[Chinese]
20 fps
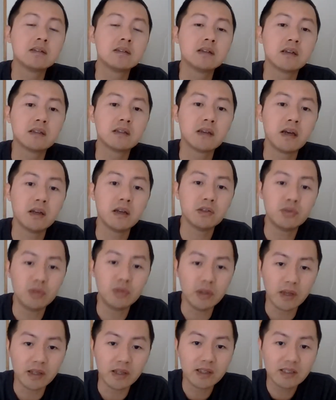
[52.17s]
现在
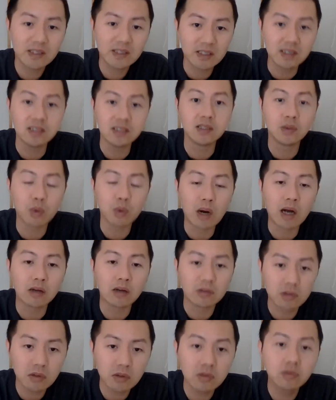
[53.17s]
全挤
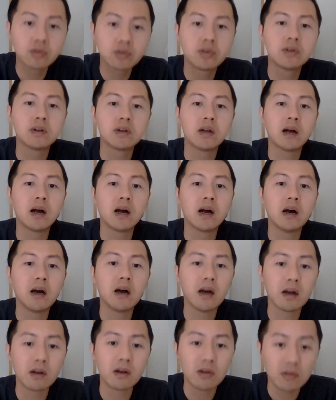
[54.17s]
广州去了
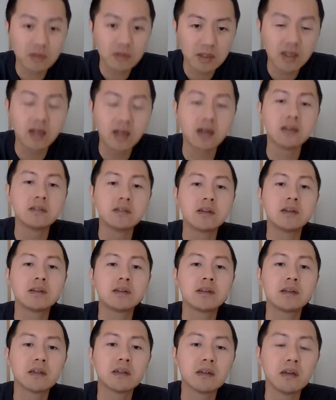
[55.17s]
啊，够呛，
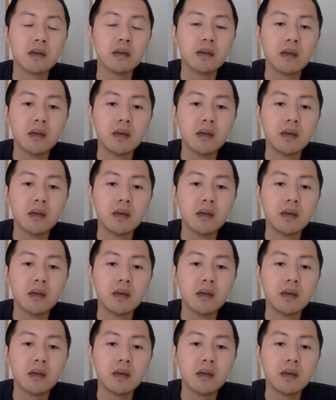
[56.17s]
真的是。